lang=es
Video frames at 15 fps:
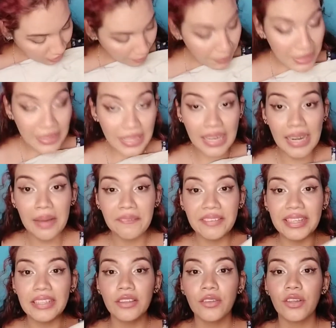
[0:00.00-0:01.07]
terminé
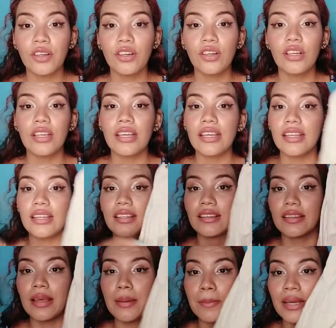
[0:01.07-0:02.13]
lavando y
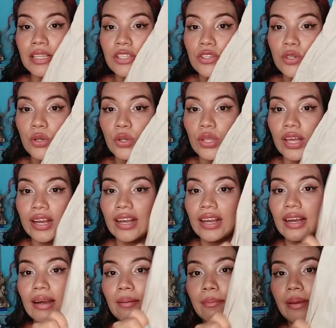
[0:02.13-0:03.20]
se manchó de acá,